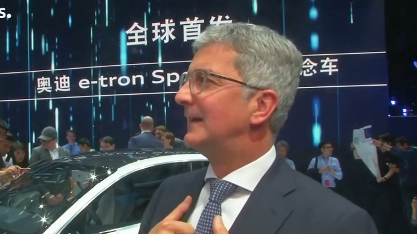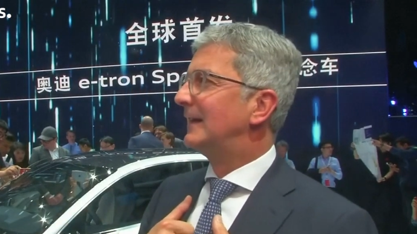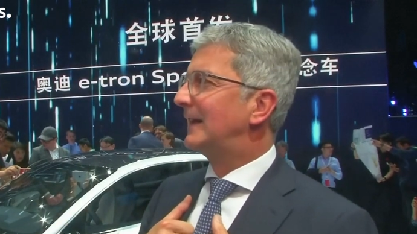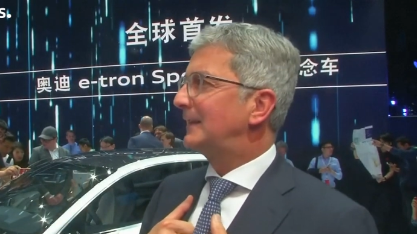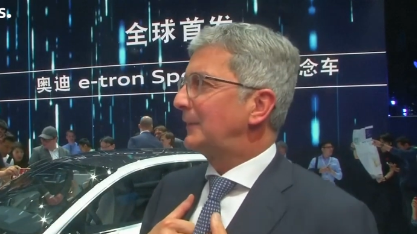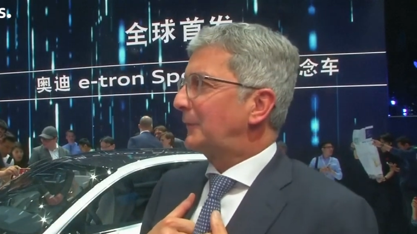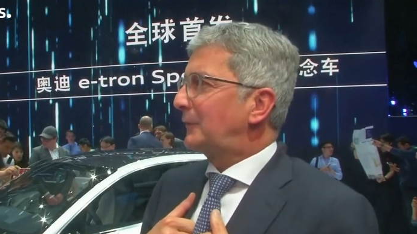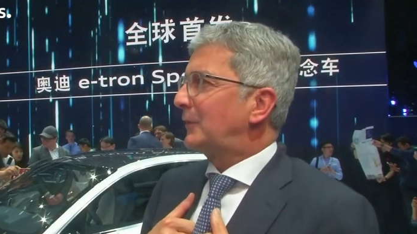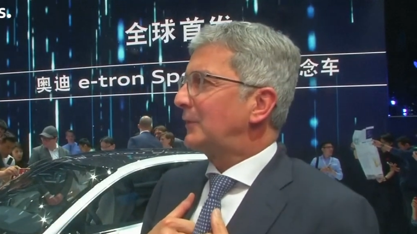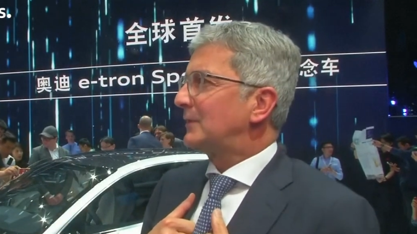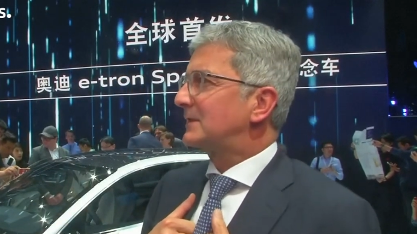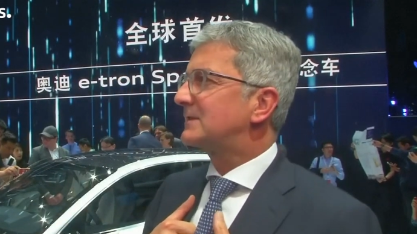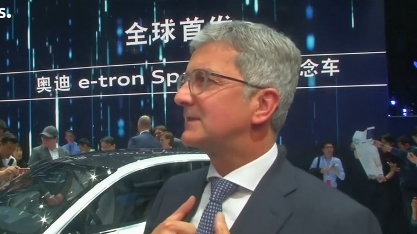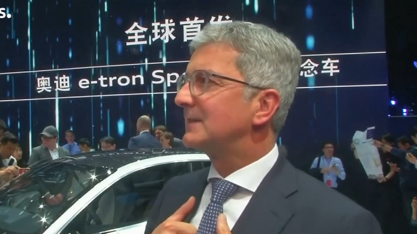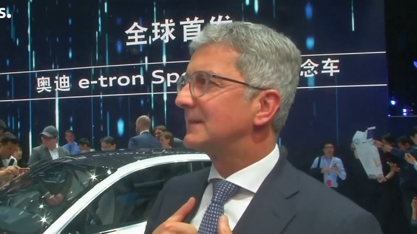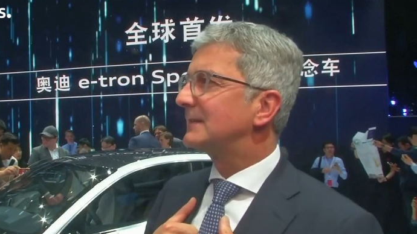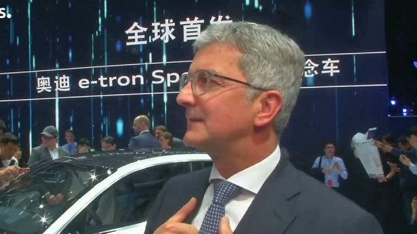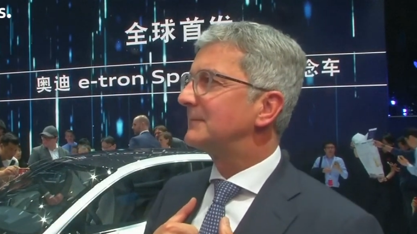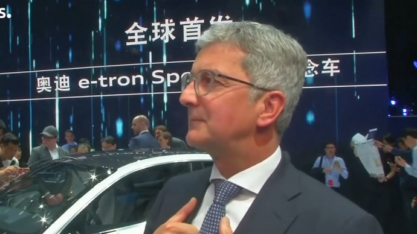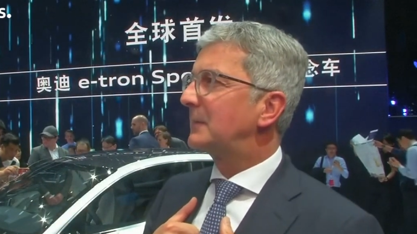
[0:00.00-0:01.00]
empresa
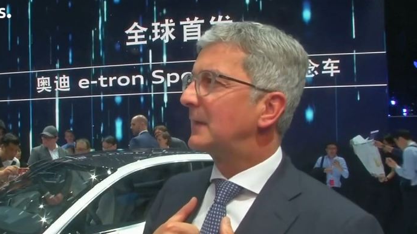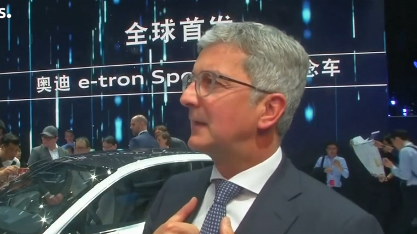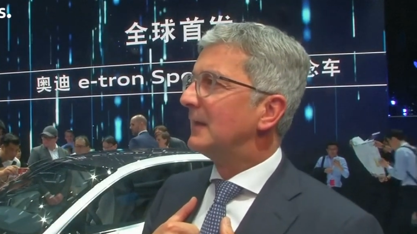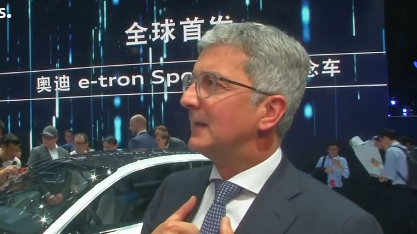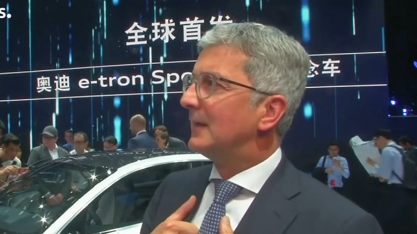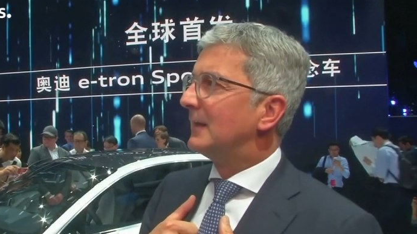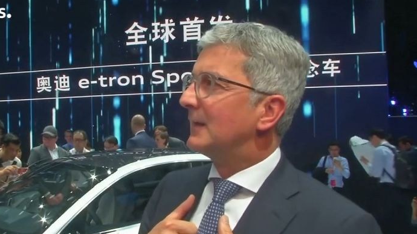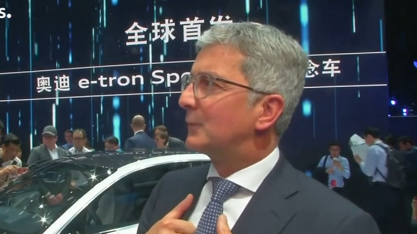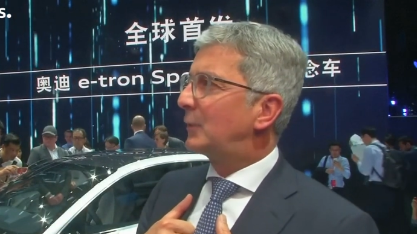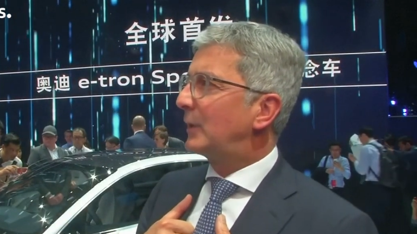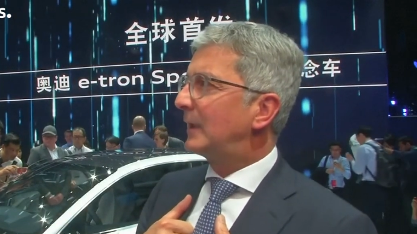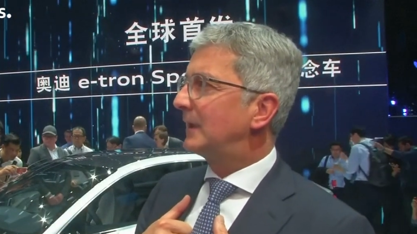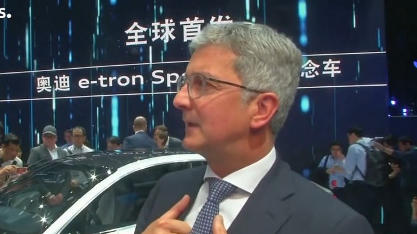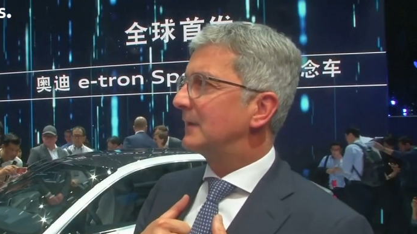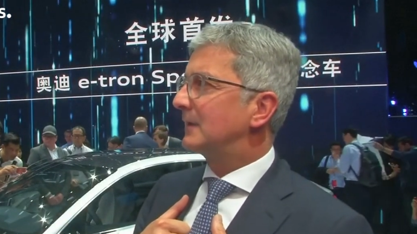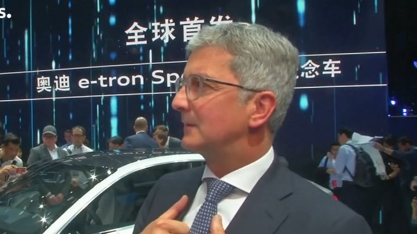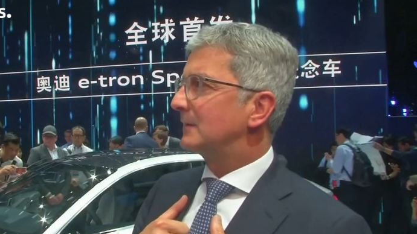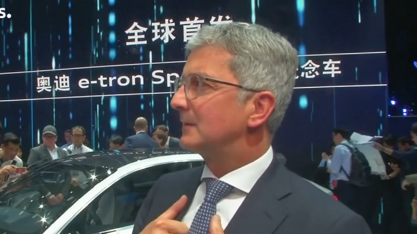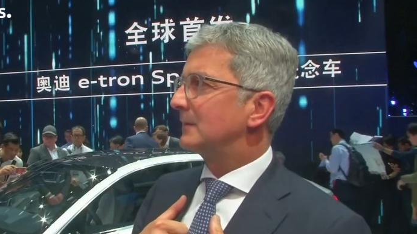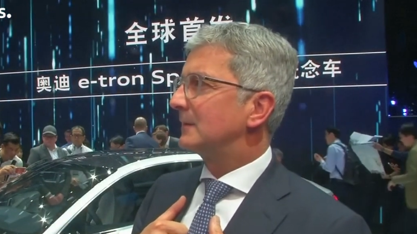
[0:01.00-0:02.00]
matriz de
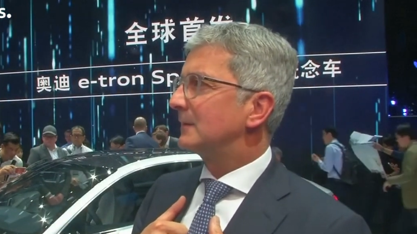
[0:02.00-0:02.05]
Audi.